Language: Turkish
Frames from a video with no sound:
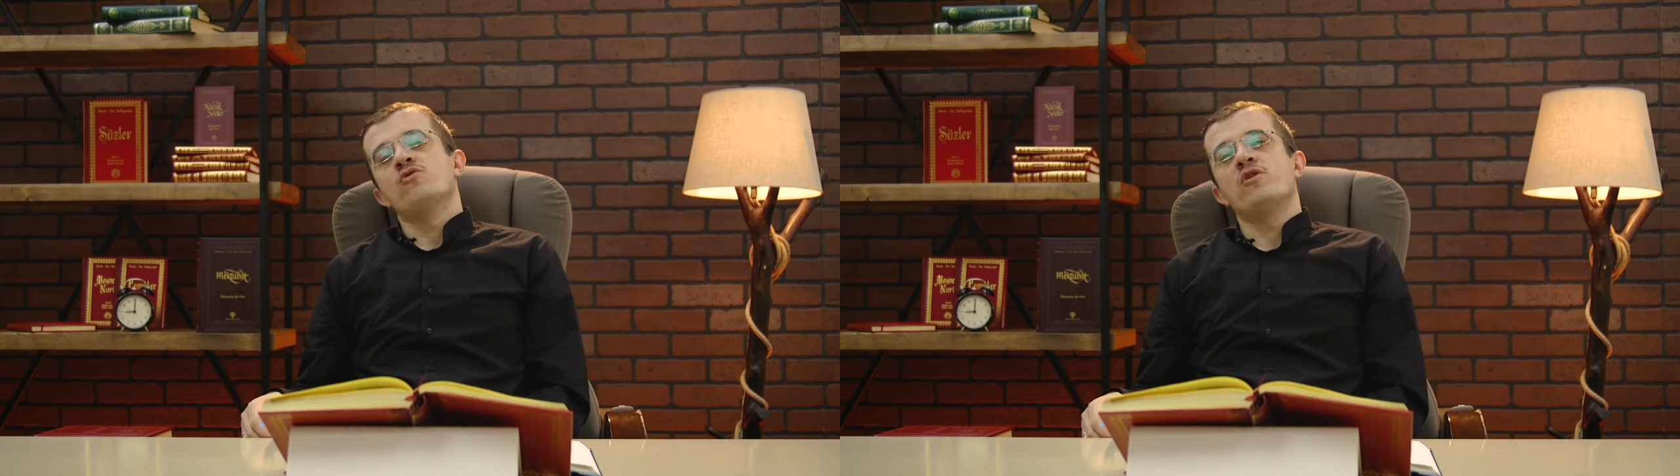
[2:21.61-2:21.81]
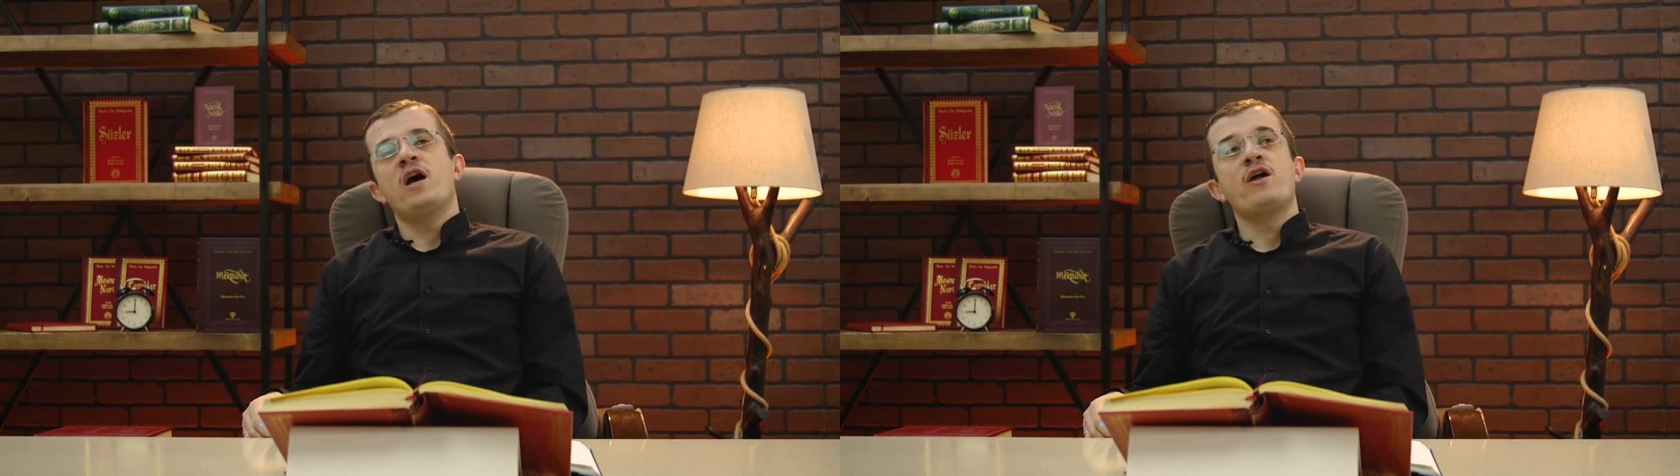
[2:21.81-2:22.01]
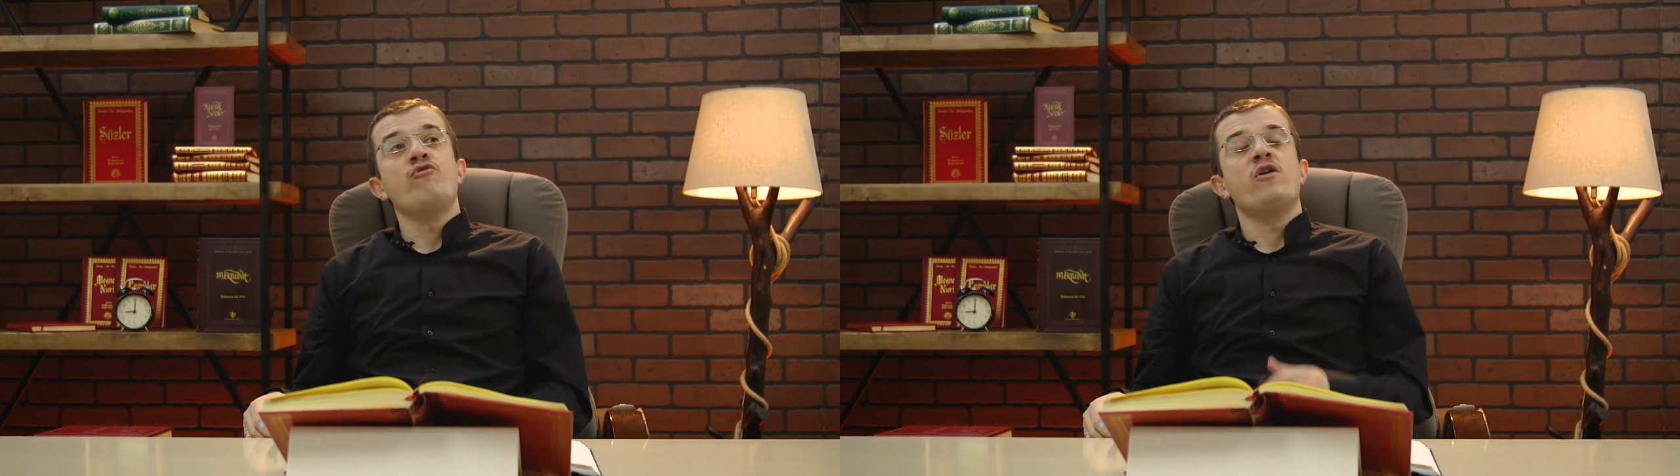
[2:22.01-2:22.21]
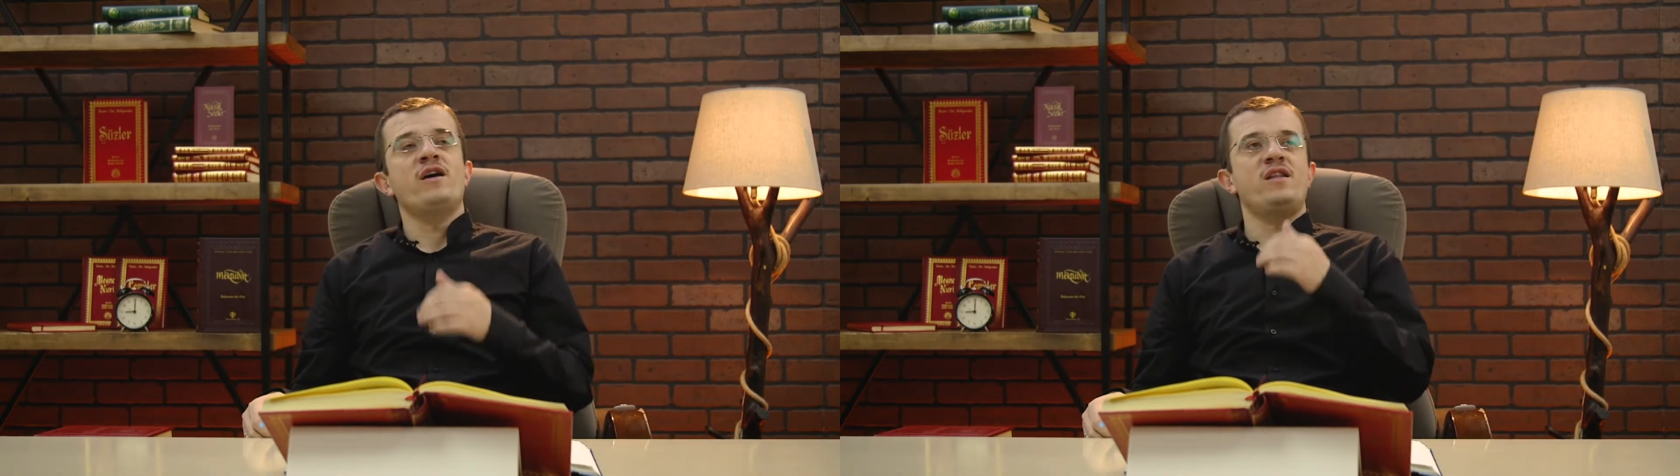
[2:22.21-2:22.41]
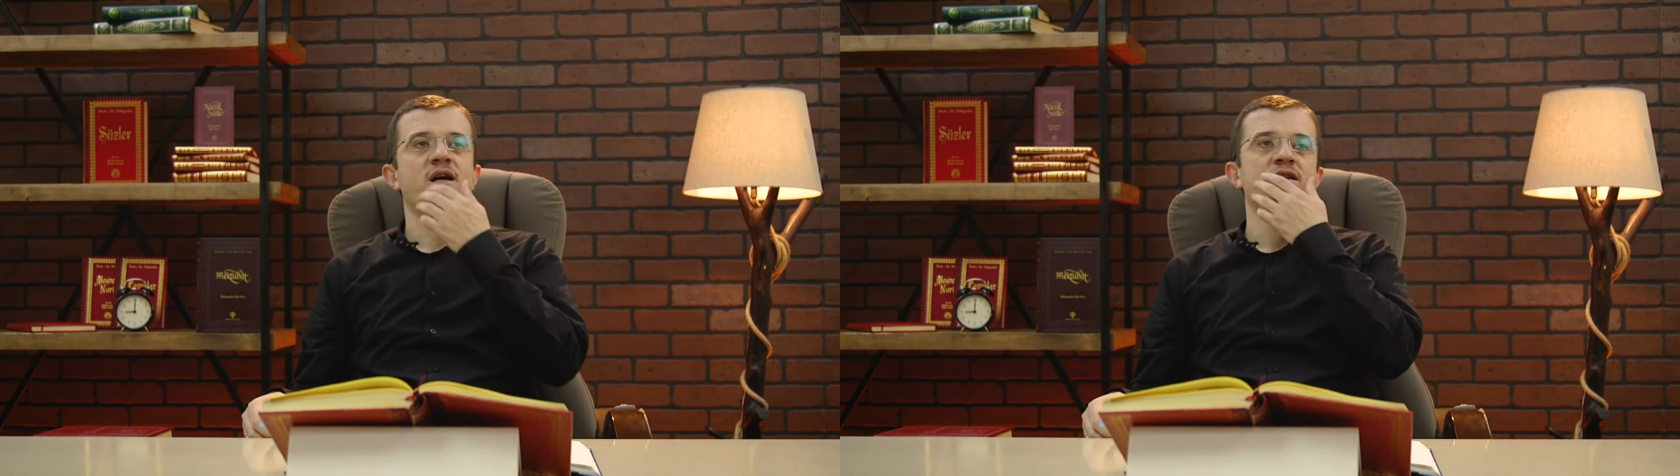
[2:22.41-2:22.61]
Sonra her
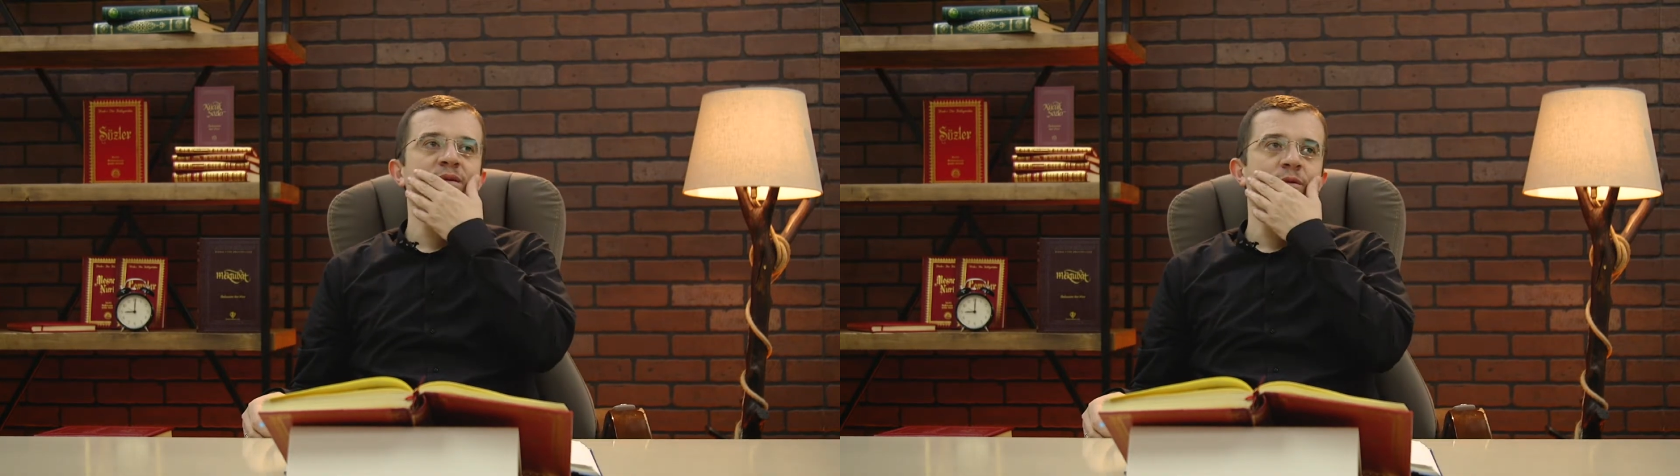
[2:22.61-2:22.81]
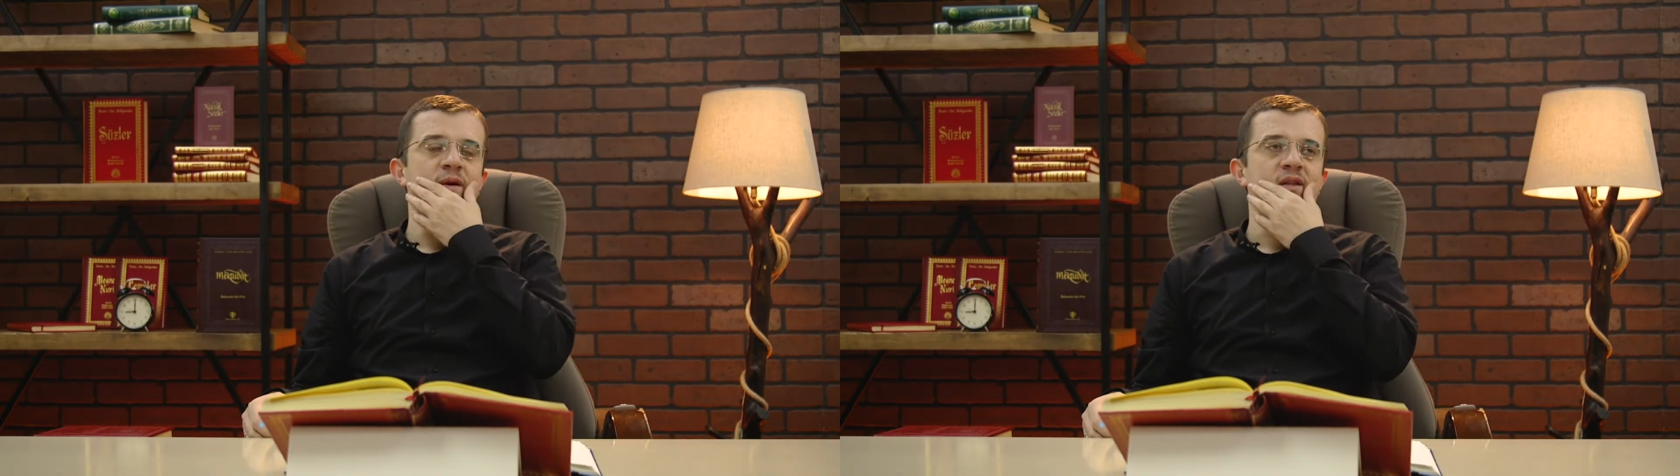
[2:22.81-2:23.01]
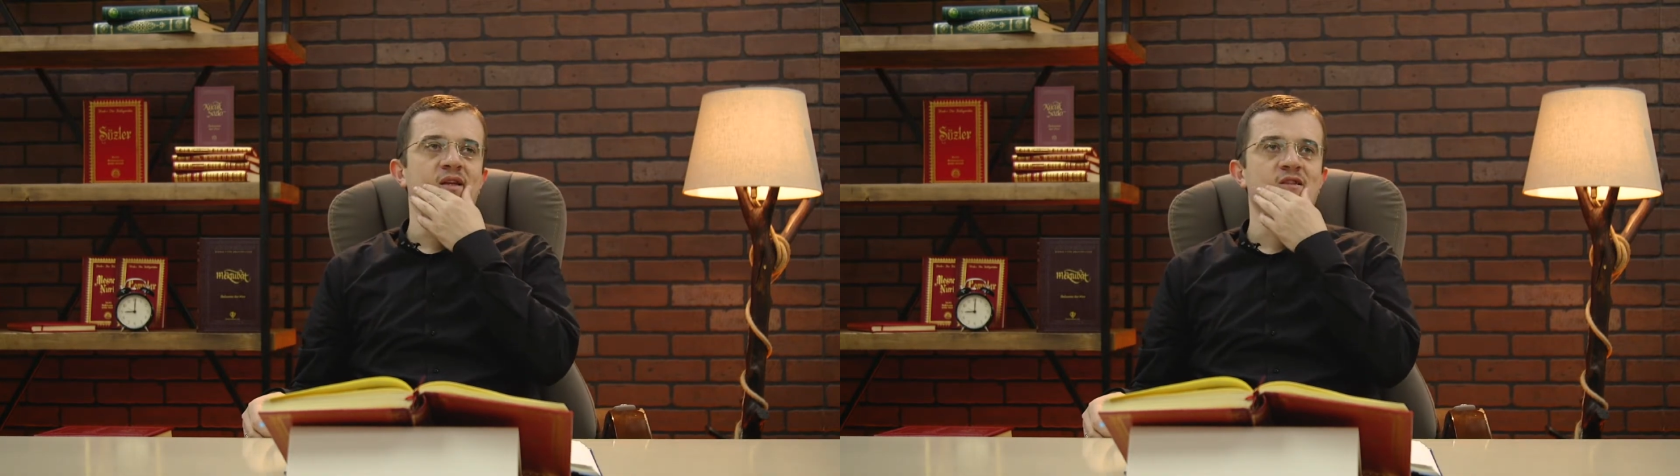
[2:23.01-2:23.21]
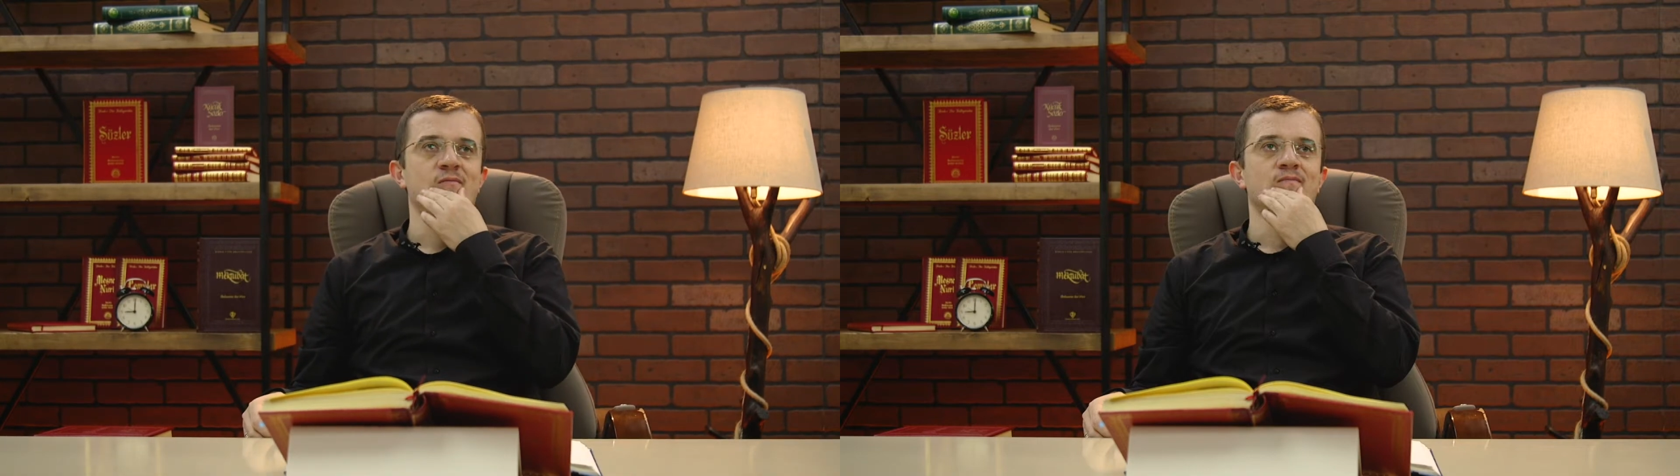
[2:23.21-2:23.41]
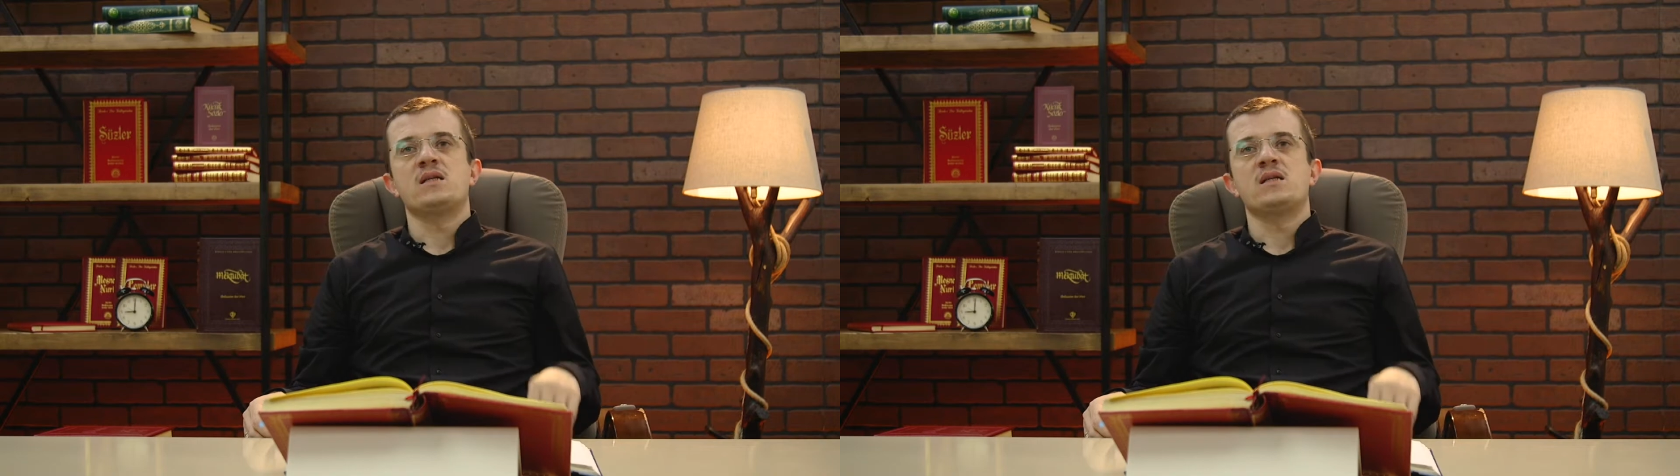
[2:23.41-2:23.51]
rüyayı dikkate almamak lazım.